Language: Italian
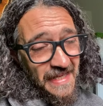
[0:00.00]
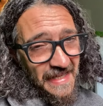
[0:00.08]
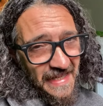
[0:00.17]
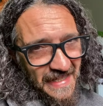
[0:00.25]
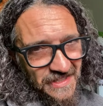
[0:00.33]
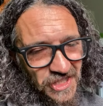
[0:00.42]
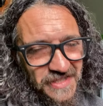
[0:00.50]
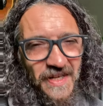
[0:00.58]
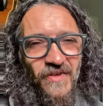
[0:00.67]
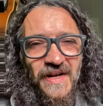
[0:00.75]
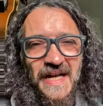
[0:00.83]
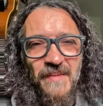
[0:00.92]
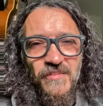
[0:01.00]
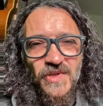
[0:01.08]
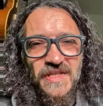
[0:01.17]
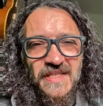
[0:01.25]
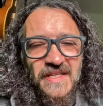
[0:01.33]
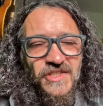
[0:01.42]
eh, ci sarà un cambio
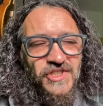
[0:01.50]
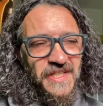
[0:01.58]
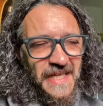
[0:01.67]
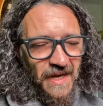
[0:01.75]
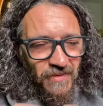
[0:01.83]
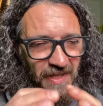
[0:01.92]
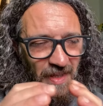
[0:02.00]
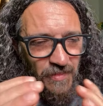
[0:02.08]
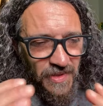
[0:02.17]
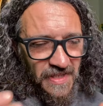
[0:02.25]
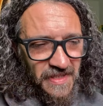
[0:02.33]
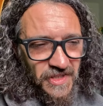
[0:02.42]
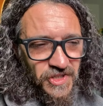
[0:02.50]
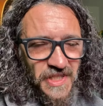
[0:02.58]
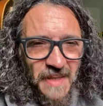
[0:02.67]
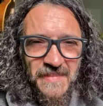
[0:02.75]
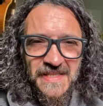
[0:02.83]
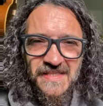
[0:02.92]
di energia, un cambio di
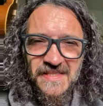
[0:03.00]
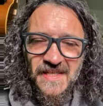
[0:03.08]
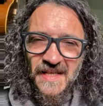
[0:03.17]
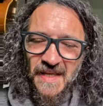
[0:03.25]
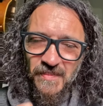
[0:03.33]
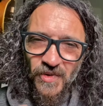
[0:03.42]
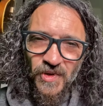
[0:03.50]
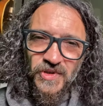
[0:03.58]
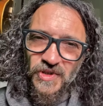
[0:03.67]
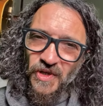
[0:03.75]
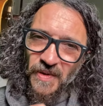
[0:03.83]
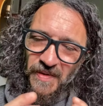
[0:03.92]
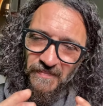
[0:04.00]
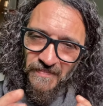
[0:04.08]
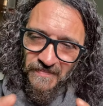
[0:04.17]
energia mensile molto